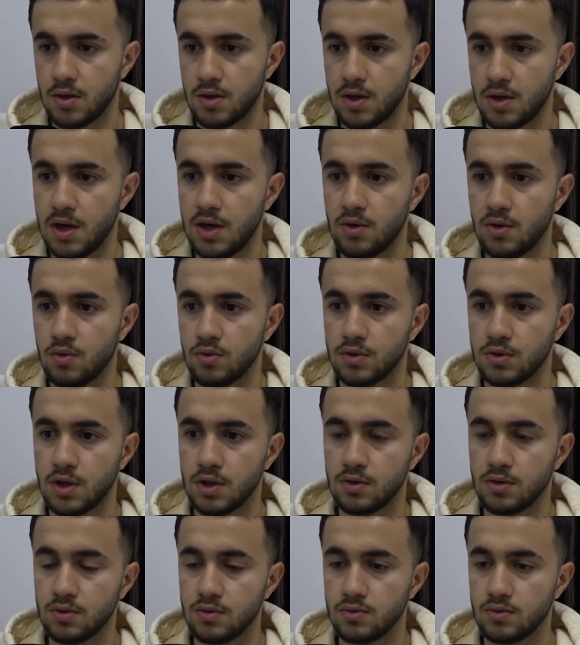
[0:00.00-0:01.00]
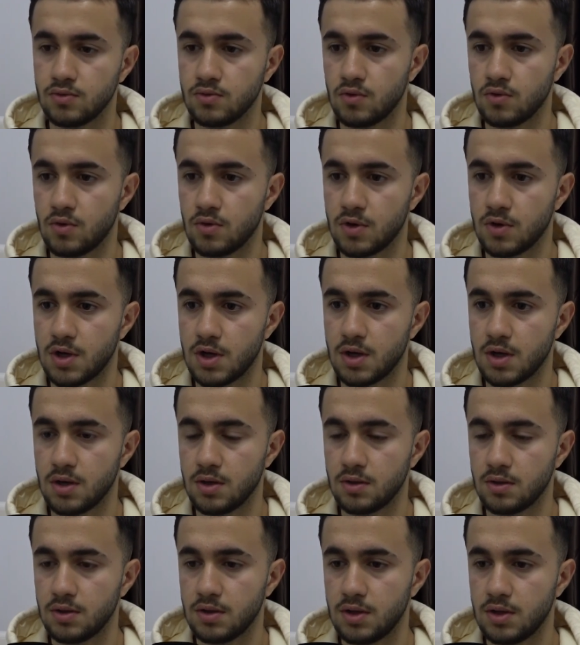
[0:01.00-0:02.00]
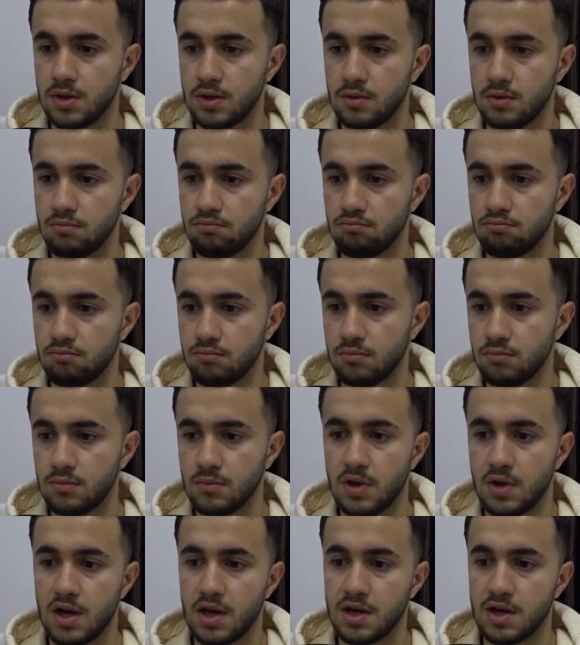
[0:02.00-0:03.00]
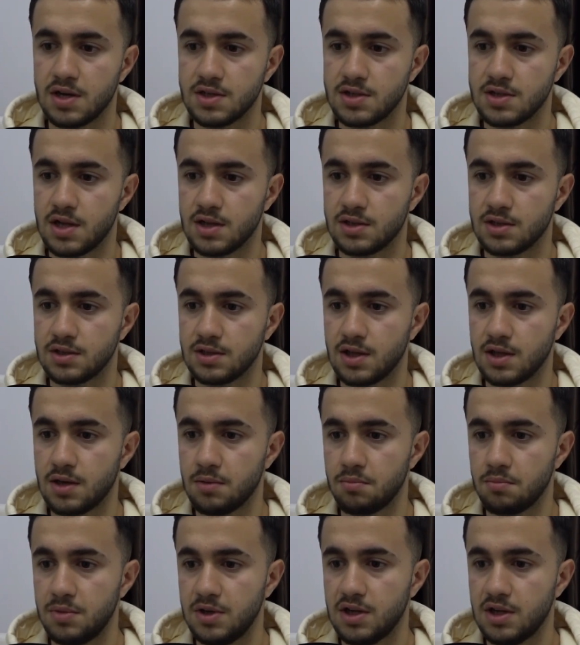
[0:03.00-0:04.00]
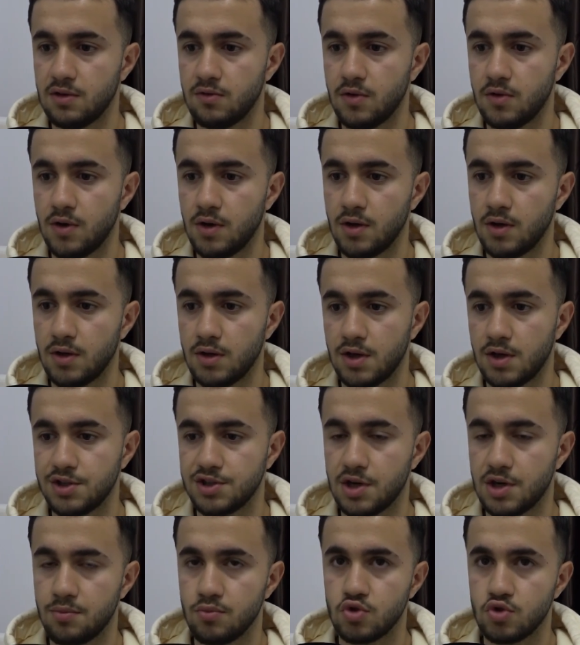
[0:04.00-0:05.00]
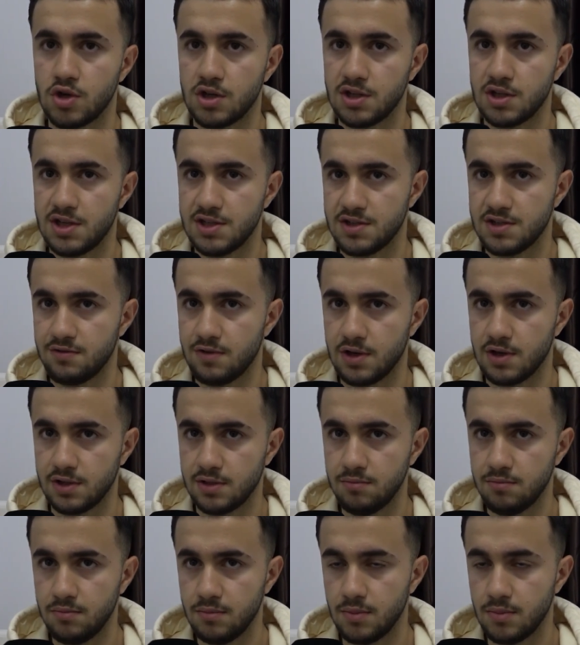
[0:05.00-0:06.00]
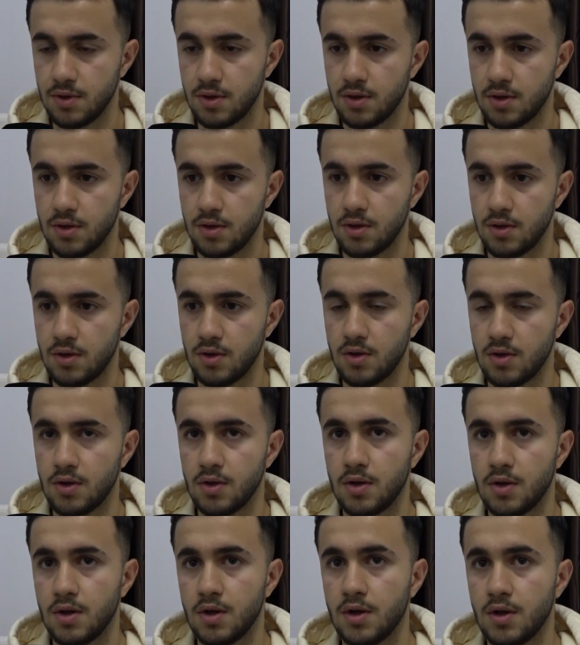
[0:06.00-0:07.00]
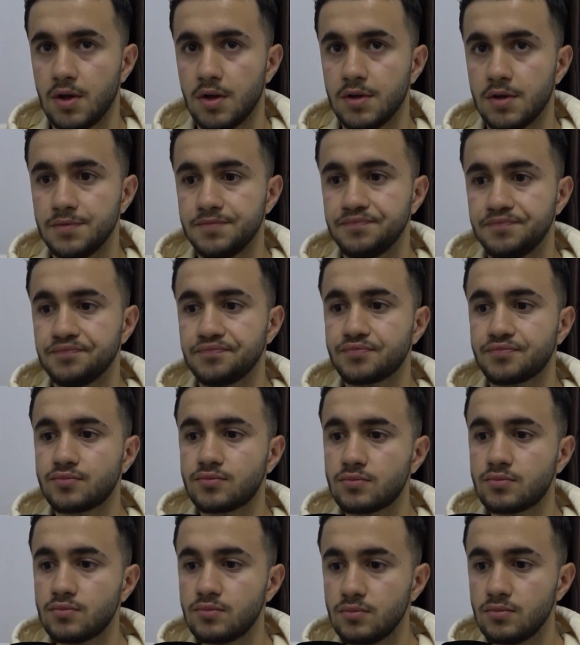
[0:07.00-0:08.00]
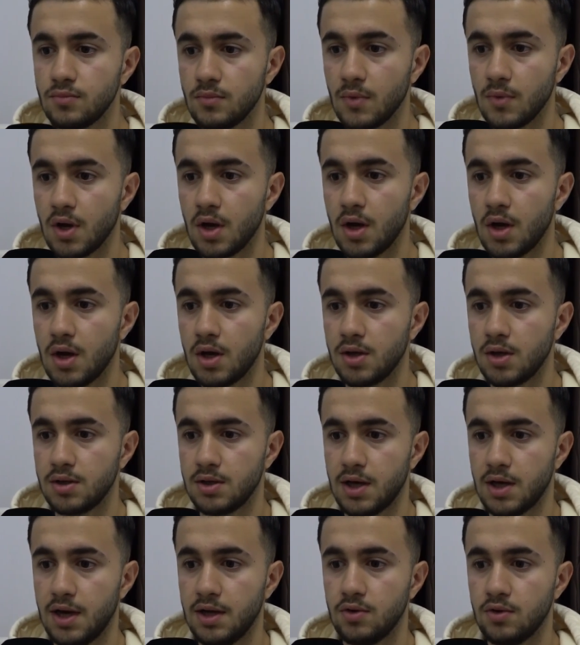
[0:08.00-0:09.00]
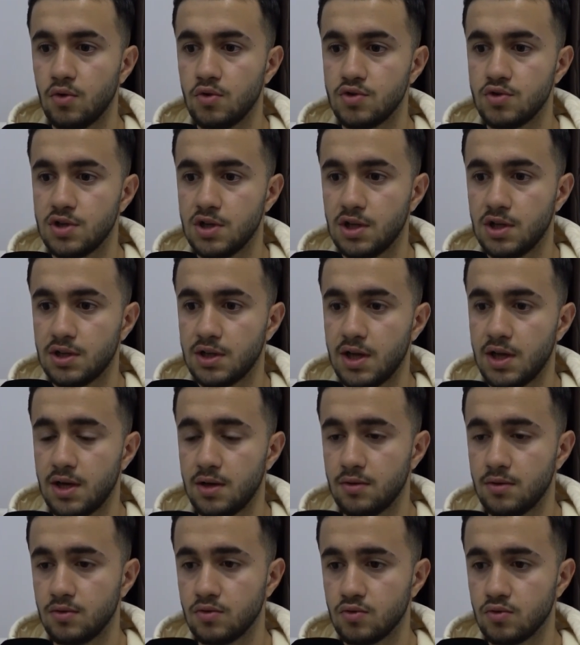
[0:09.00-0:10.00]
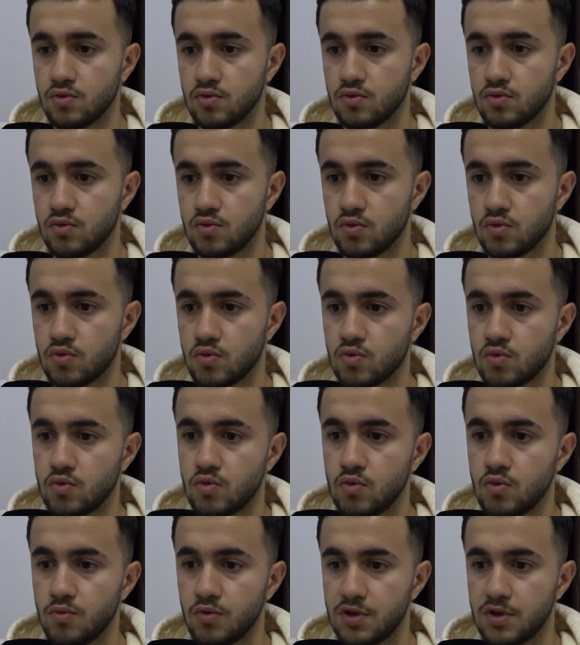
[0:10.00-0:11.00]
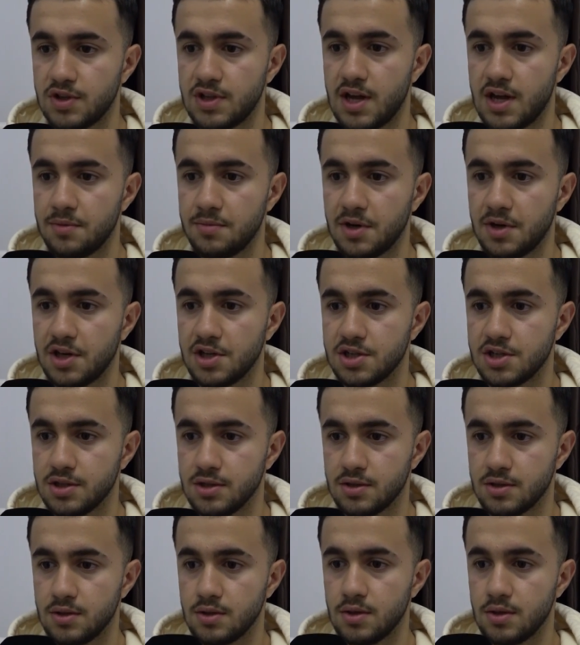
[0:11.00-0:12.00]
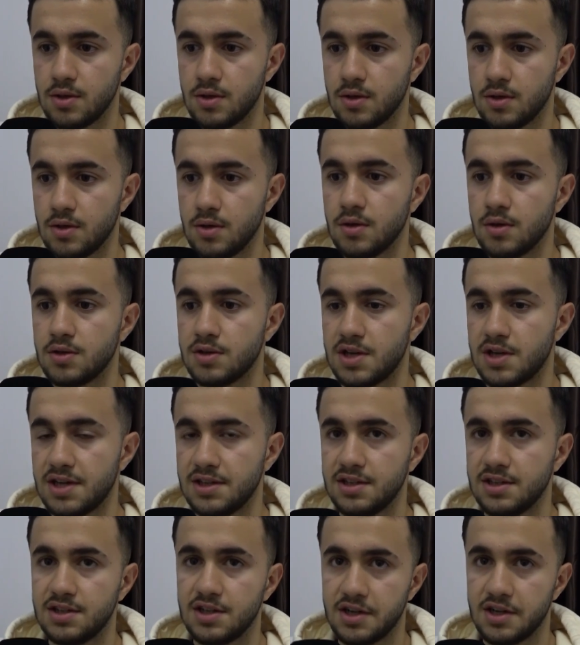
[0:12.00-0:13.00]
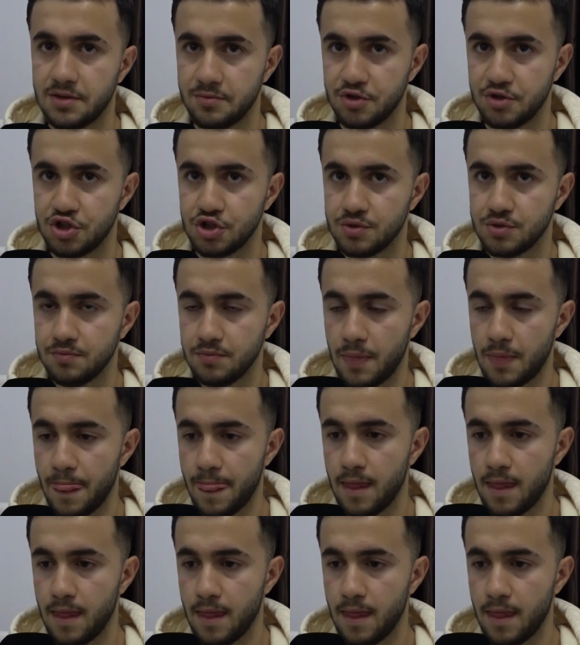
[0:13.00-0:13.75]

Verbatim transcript: Yani ondan sonra enkaz altında bir nevi yaşam mücadelesi verdim. Peki nasıl hayatta kaldın? Yani öncelikle susuzluğumu gidermek için kendi idrarımı içtim.